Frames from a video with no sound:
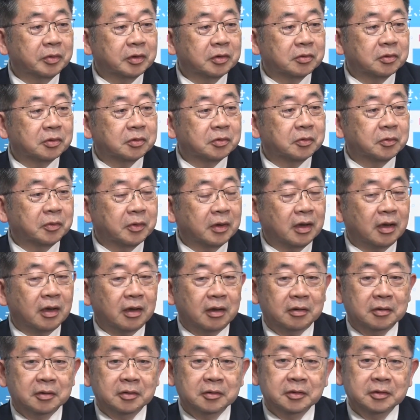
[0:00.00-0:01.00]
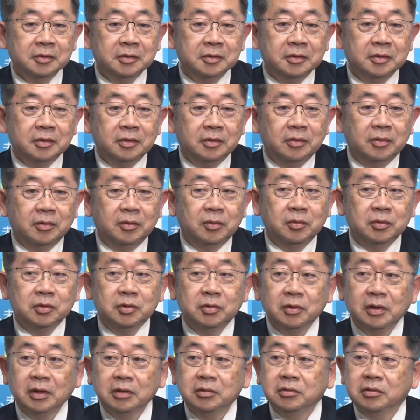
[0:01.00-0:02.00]
めるというのは、お
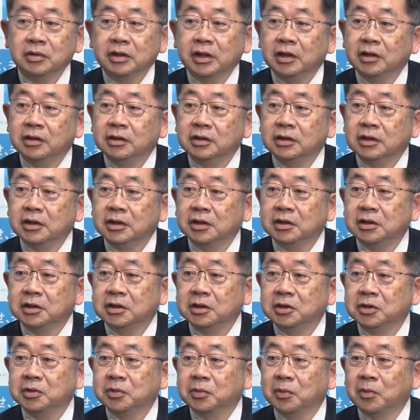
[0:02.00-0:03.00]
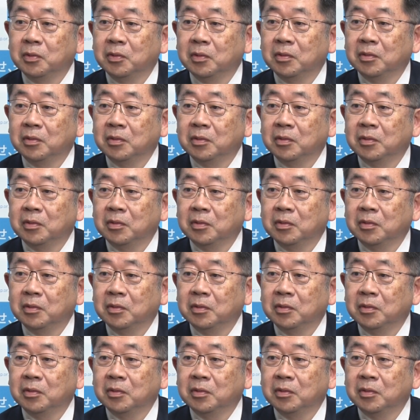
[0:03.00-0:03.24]
そらく憲政史上